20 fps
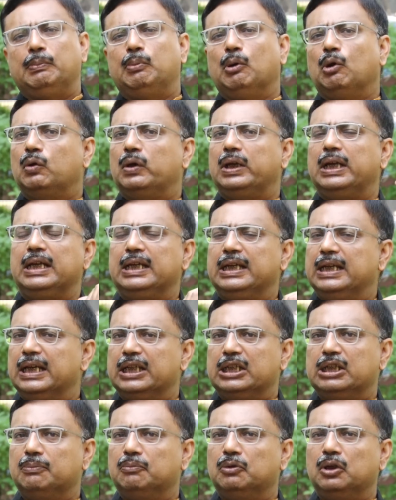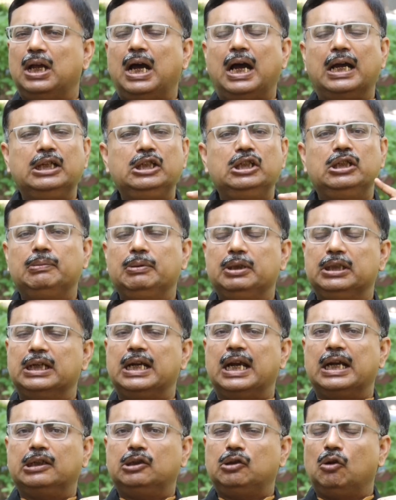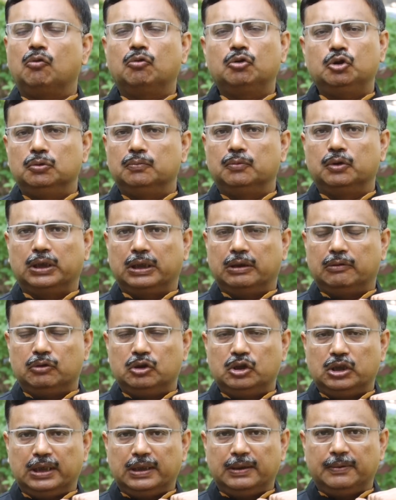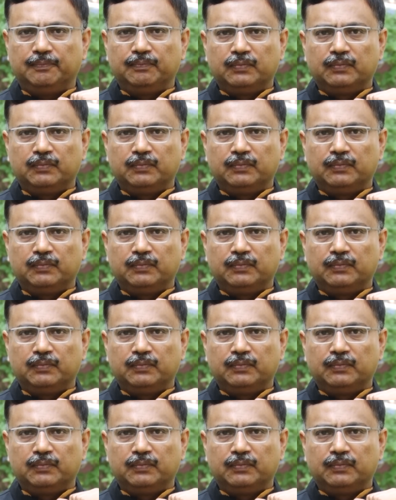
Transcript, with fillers: বিপক্ষেই গিয়েছে বলে আইনজীবীদের একটা অংশ মনে করছেন